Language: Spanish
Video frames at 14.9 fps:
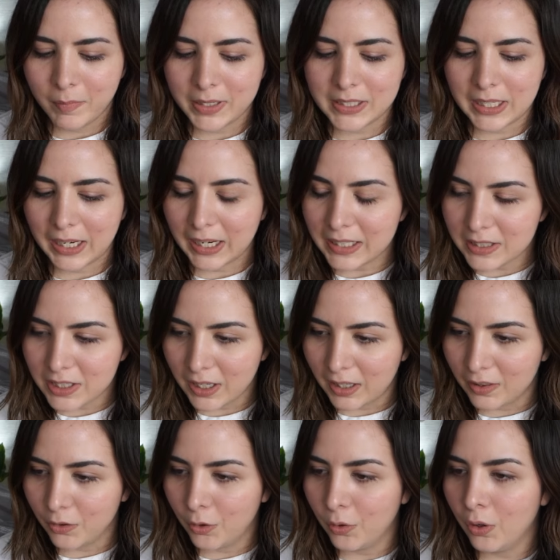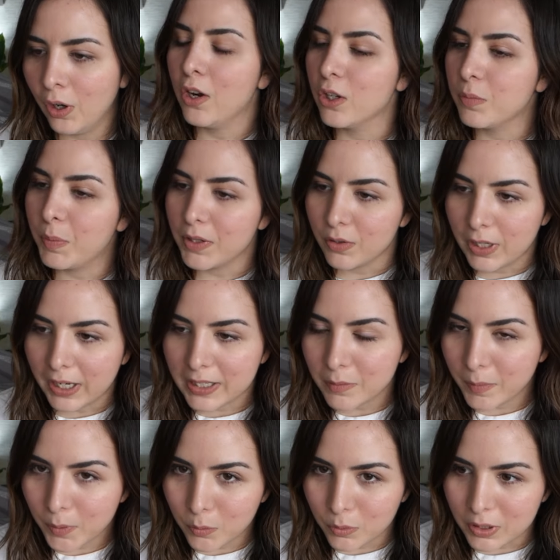me está enganchando, los personajes
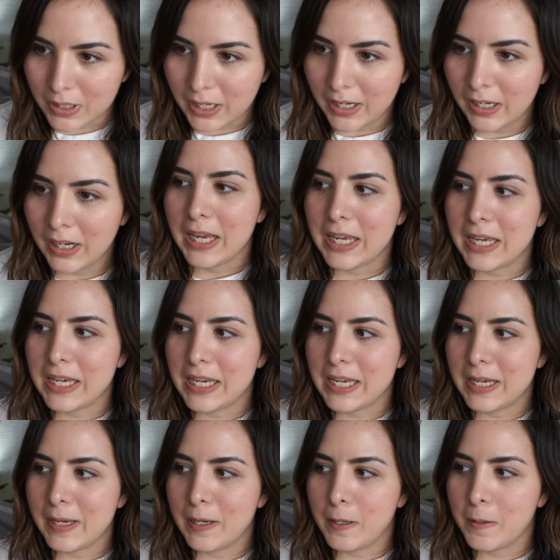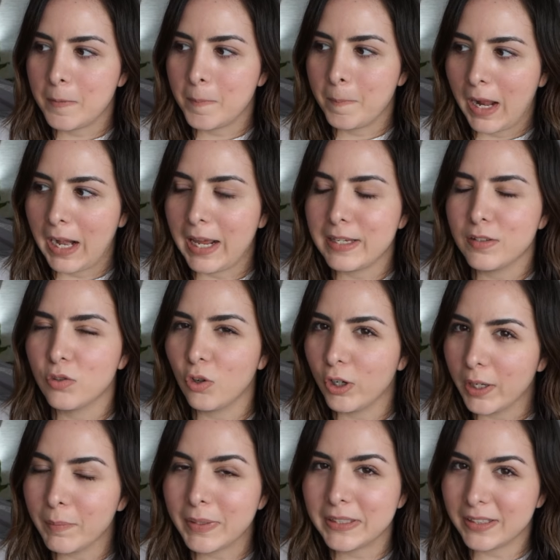me gustan y la
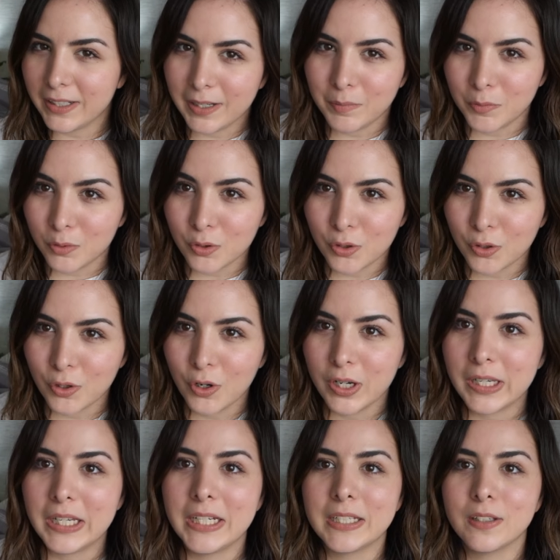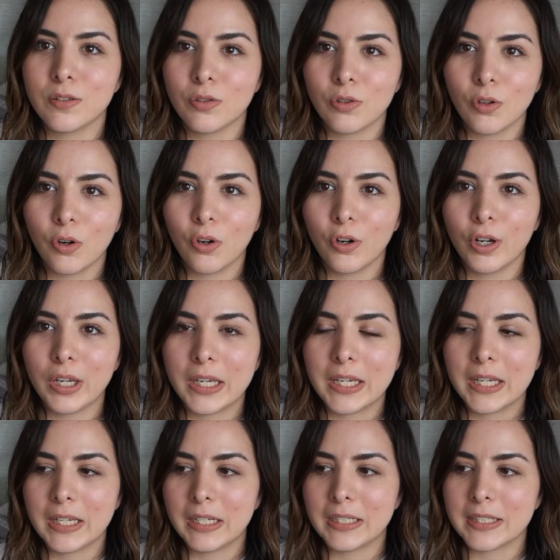historia me intriga mucho y le
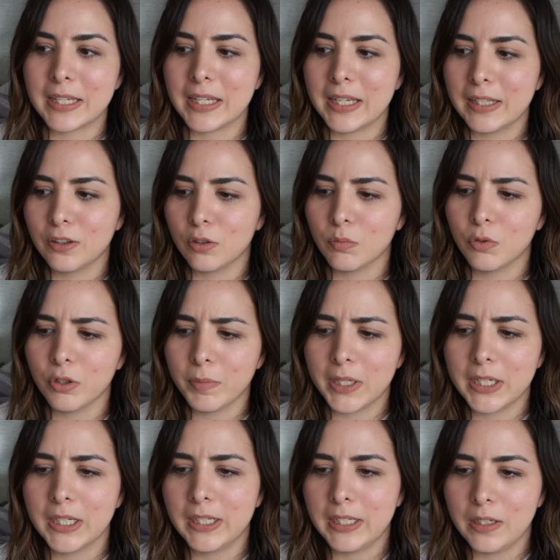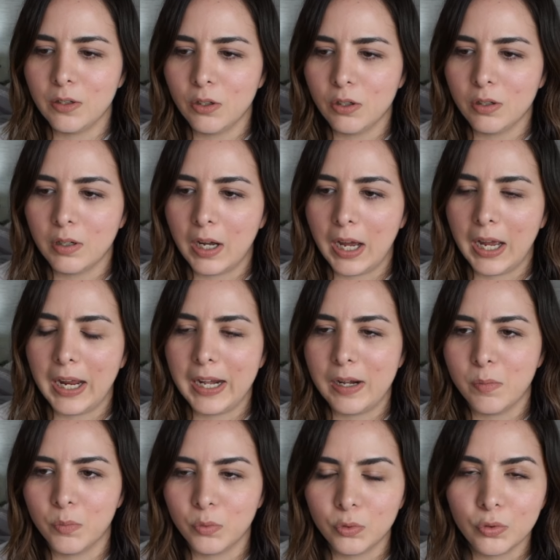estoy siguiendo muy bien el hilo
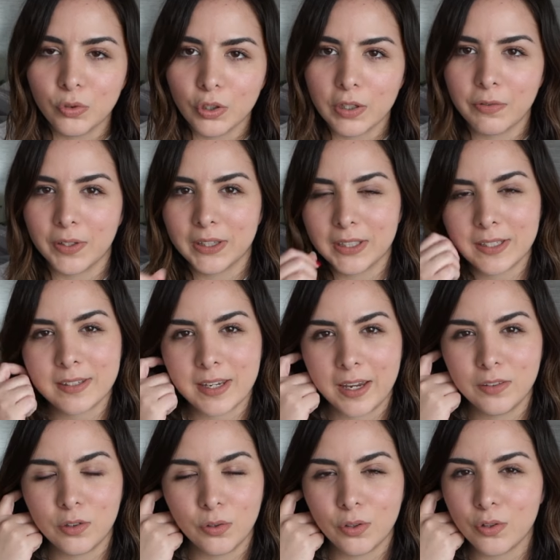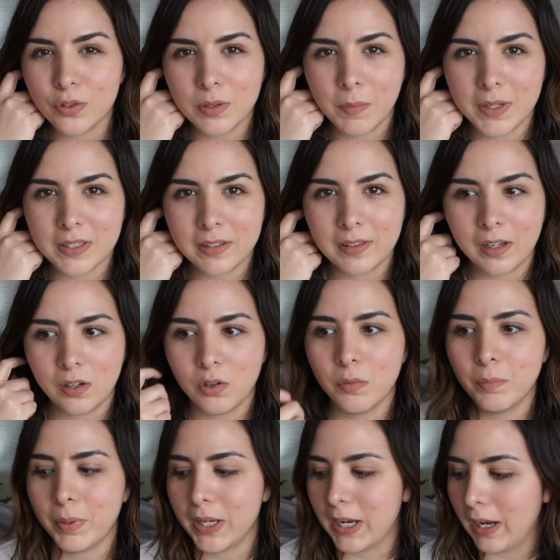al mundo de fantasía y todo no se me hace tan
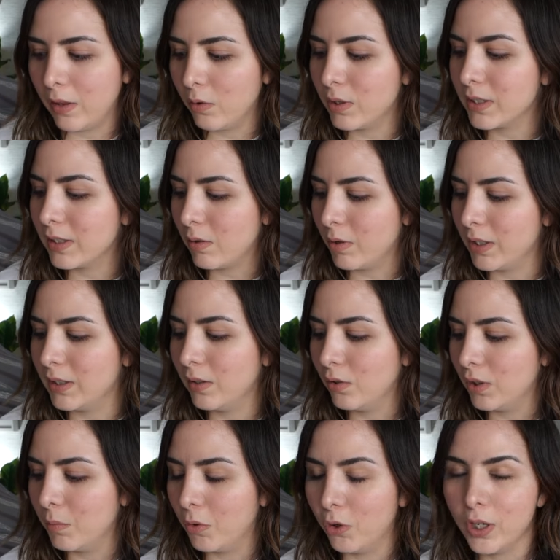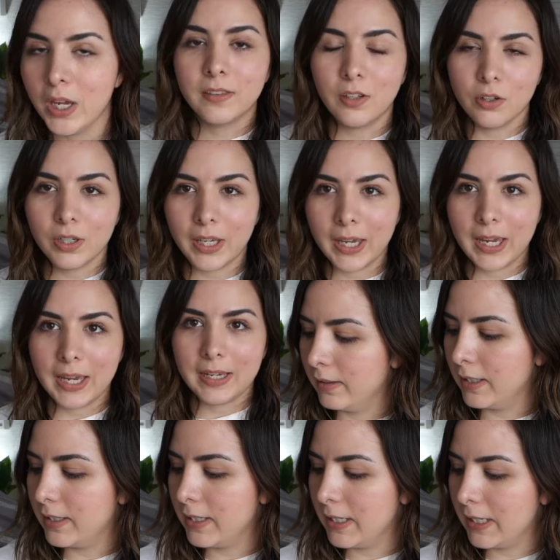complicado hasta ahorita donde voy. Tengo que
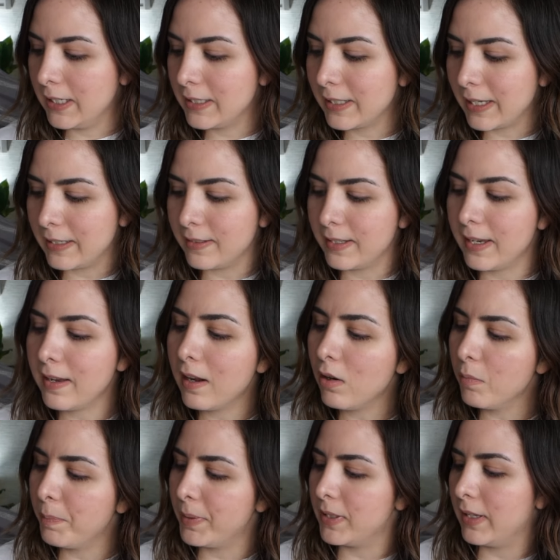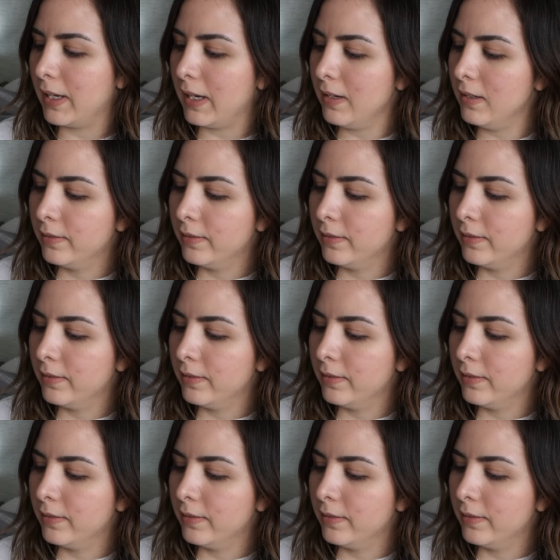decirles que sí ya lo empecé.